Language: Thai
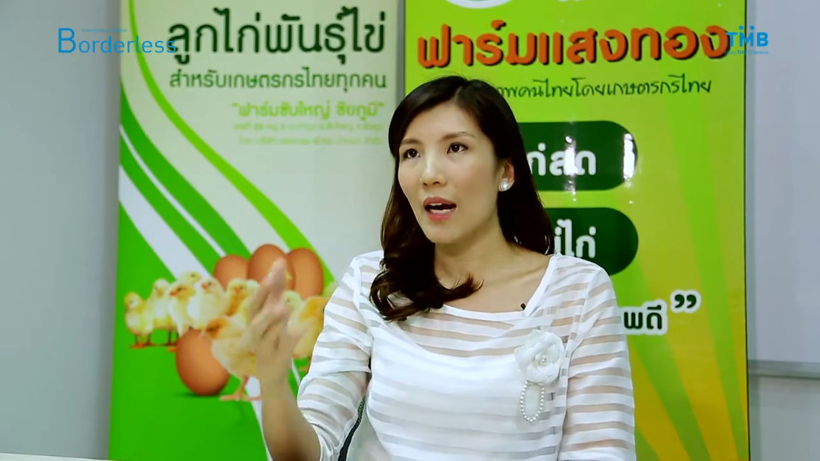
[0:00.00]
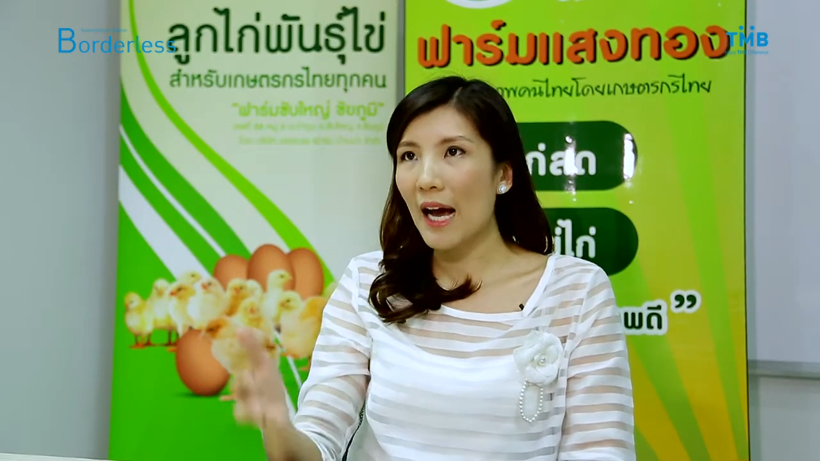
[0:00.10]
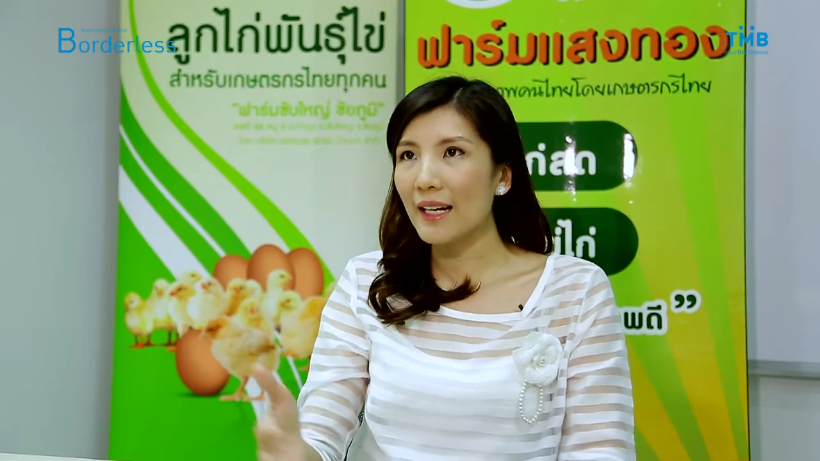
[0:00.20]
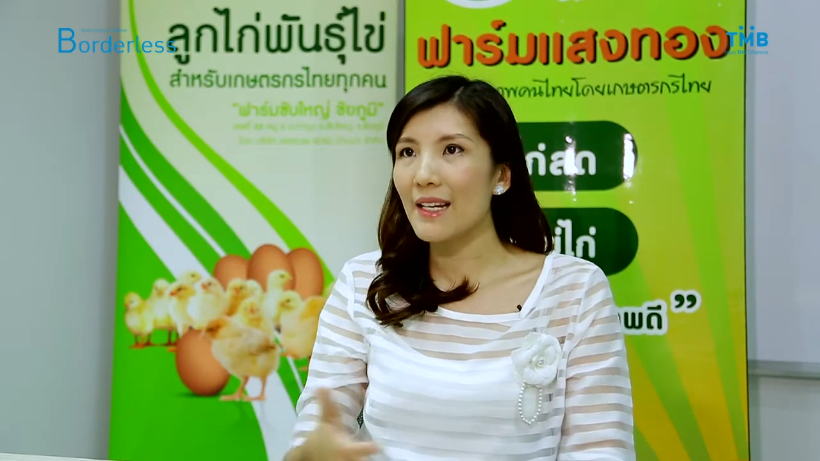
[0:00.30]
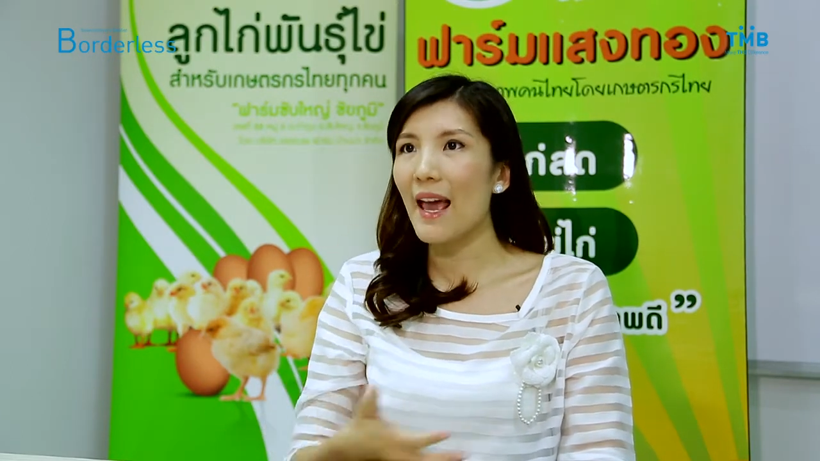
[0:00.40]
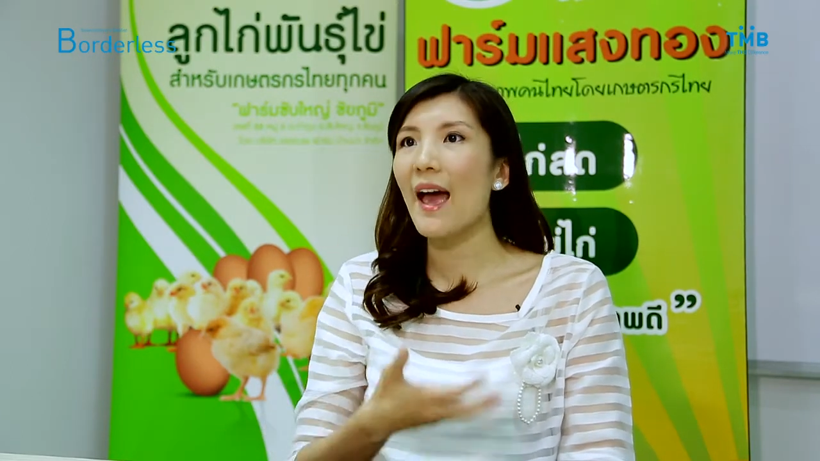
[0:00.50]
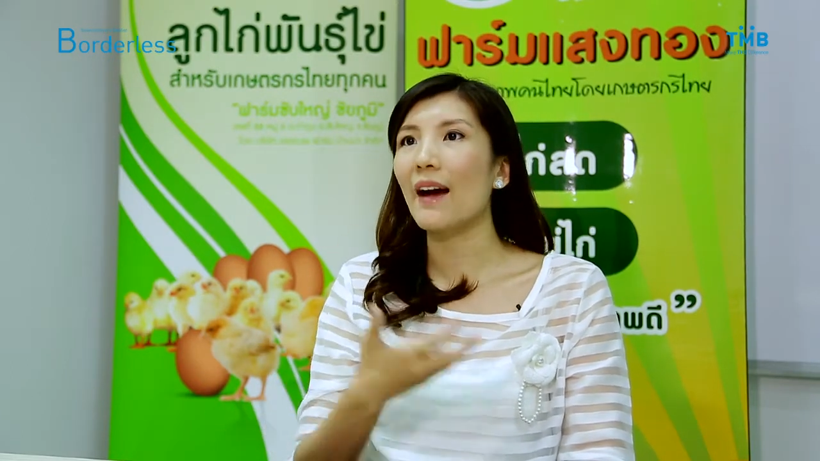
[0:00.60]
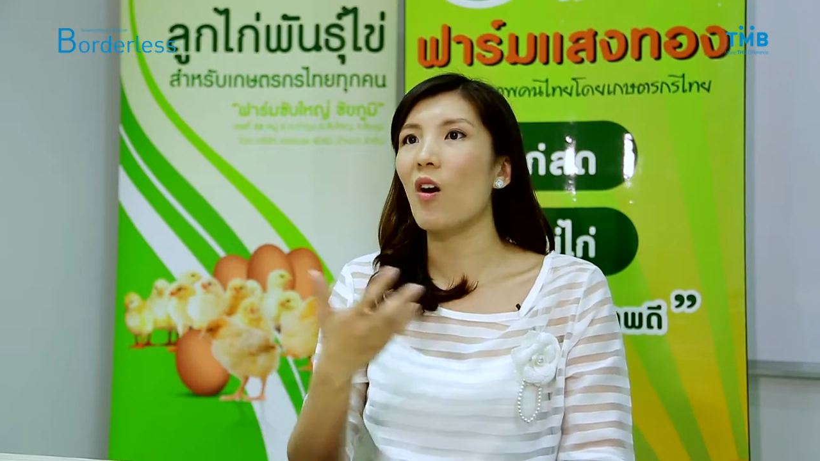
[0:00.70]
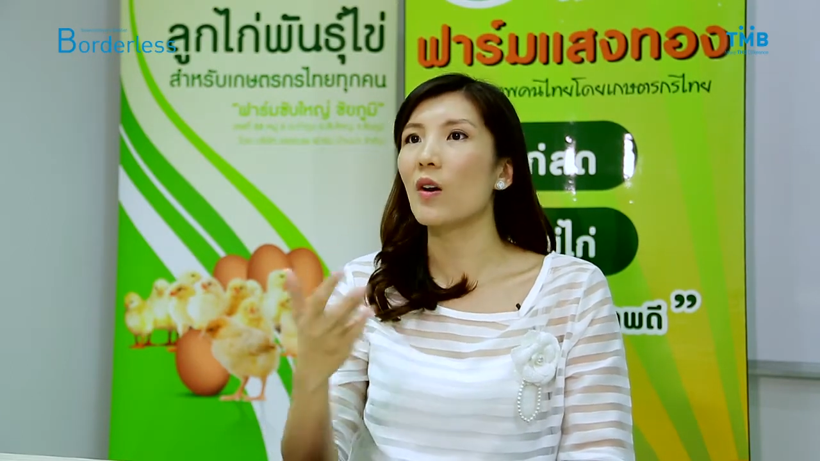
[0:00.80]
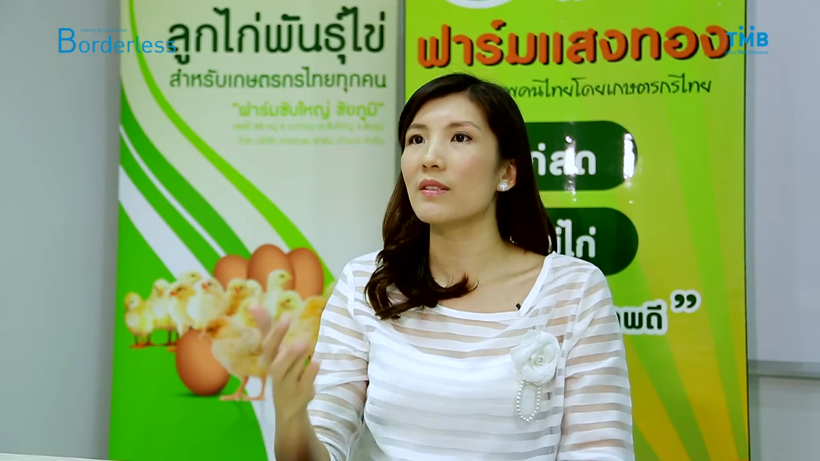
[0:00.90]
คัดแยก
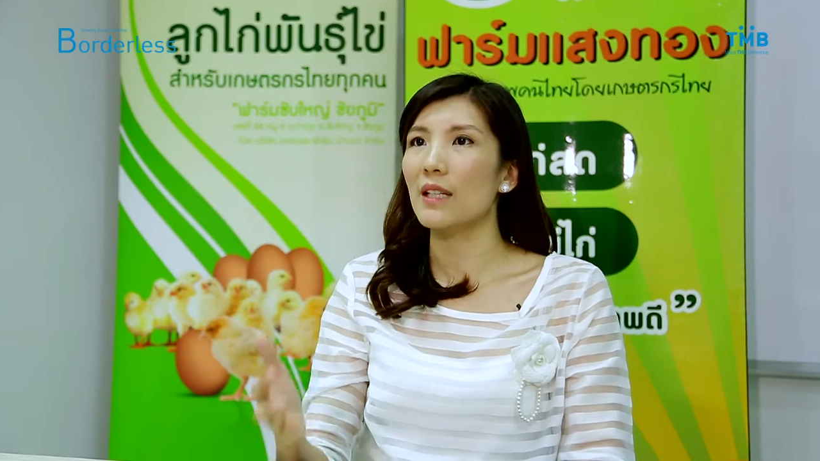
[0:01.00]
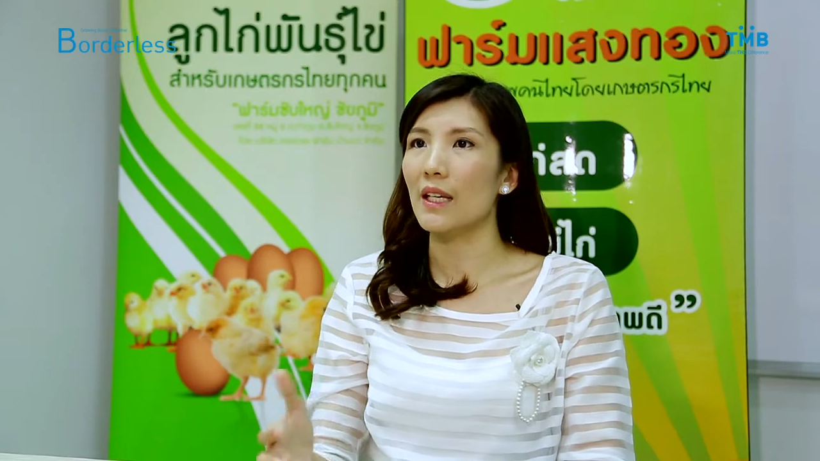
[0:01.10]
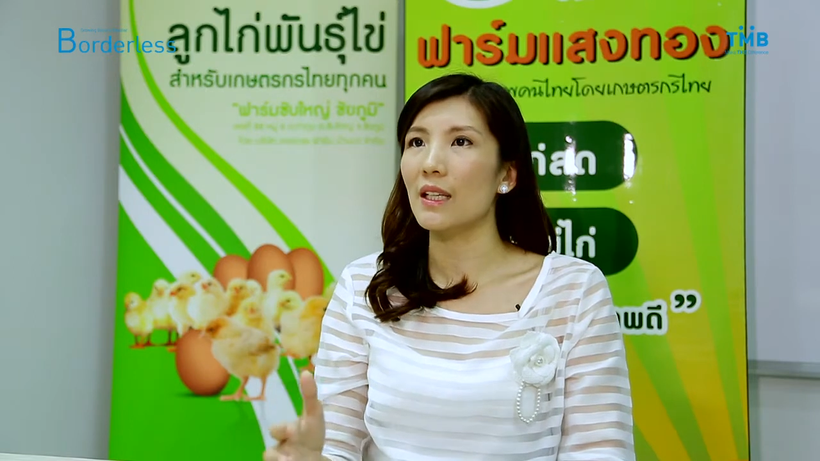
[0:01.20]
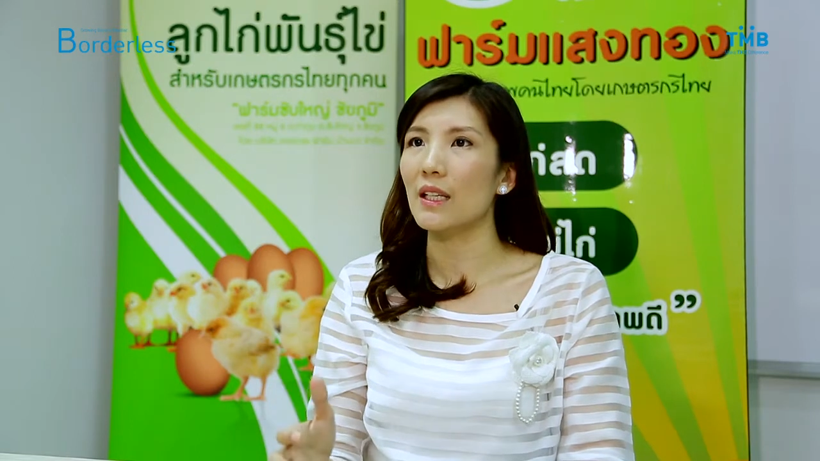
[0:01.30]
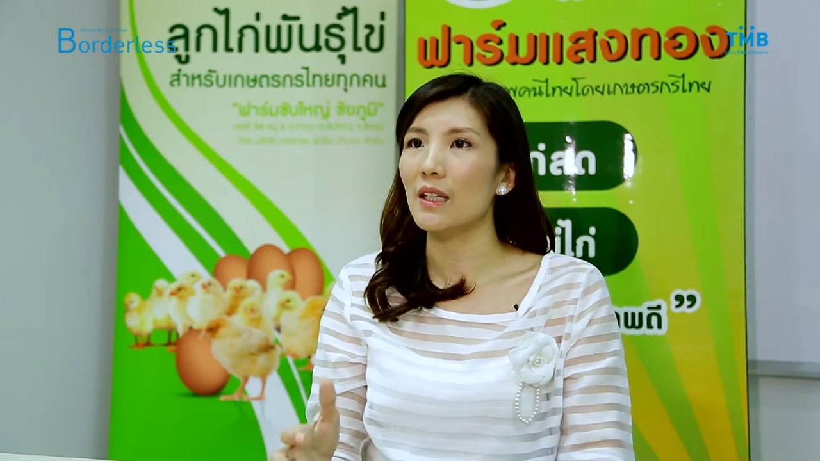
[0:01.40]
ของเสียอี